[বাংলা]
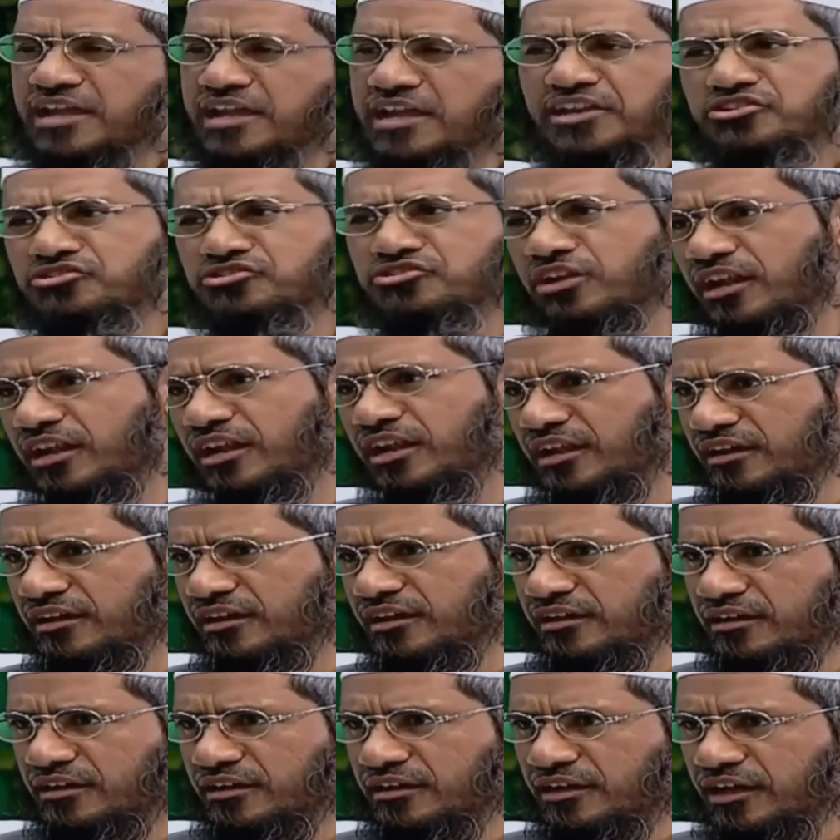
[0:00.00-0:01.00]
আমরা খাই
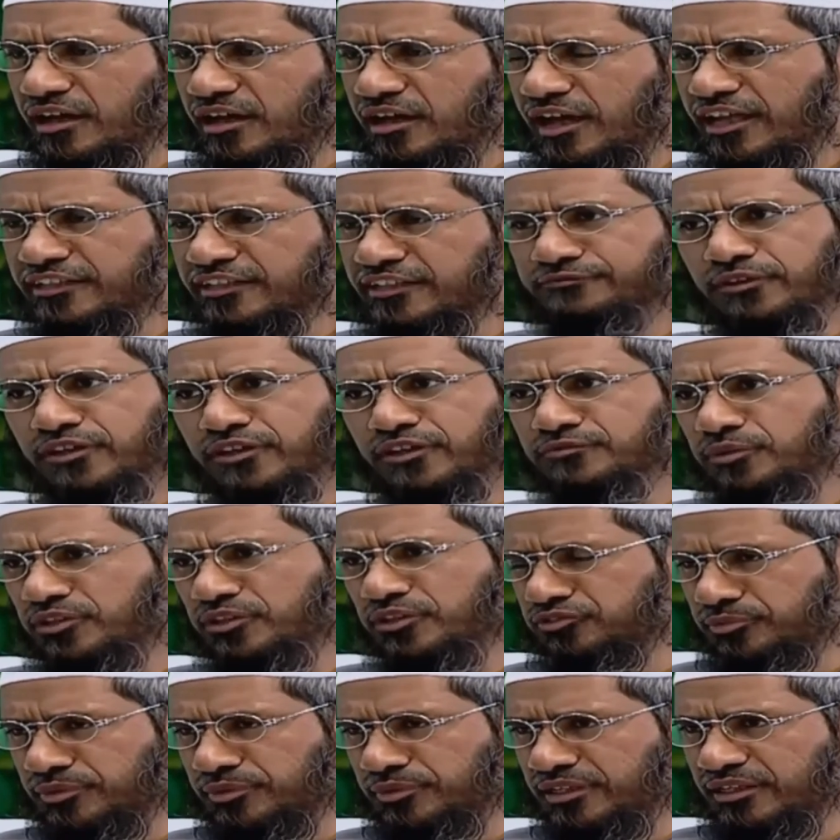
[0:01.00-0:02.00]
ম্যাকডোনাল্ডসে
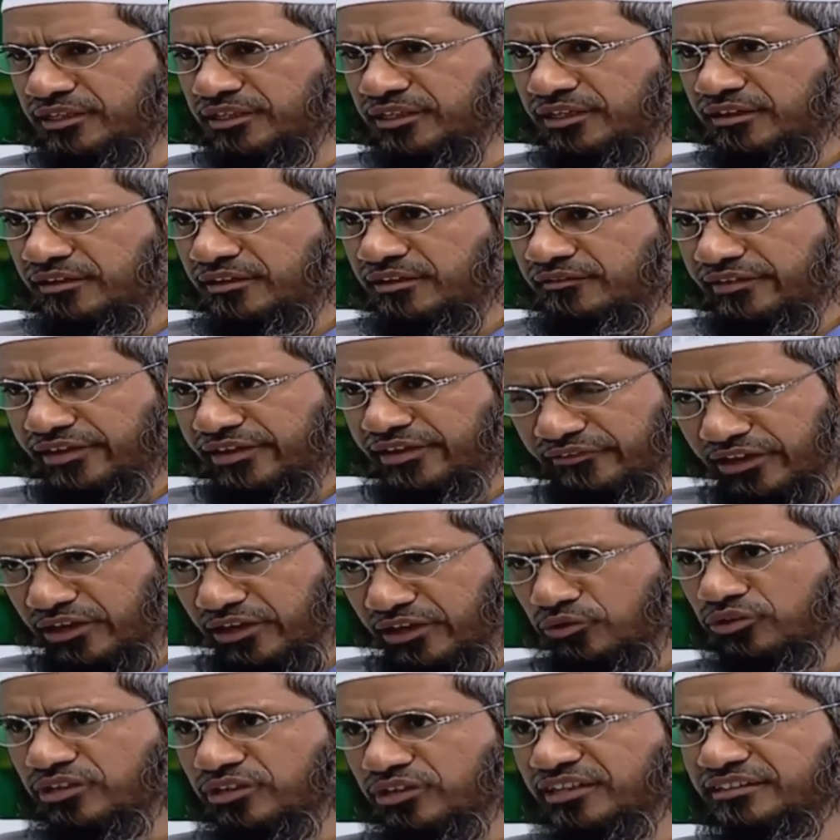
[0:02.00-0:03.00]
বা
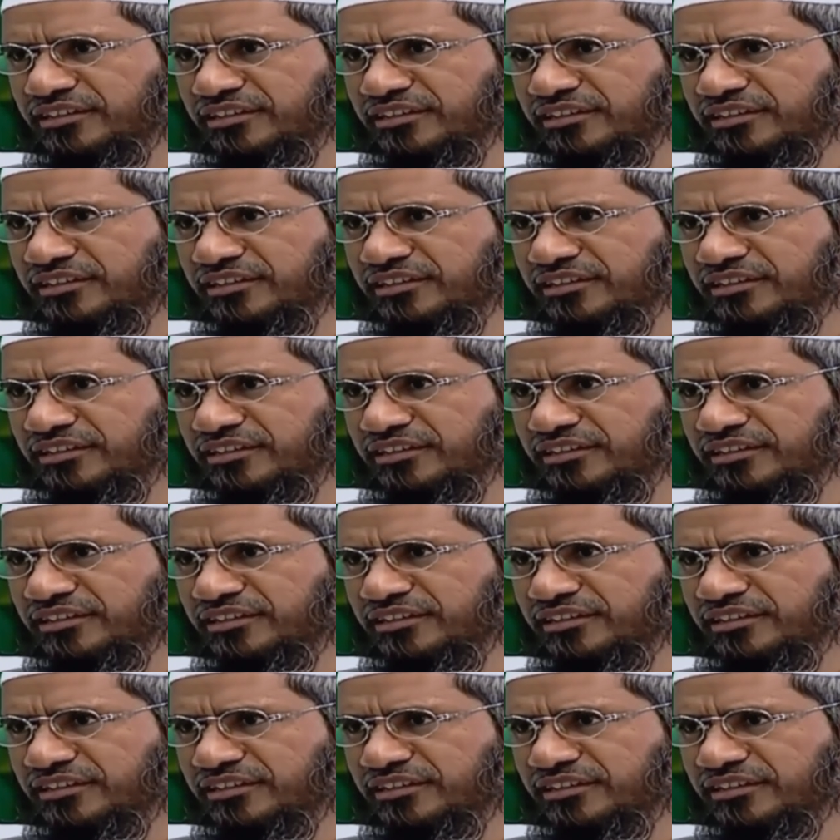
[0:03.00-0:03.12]
কেনটাকে ফ্রাইড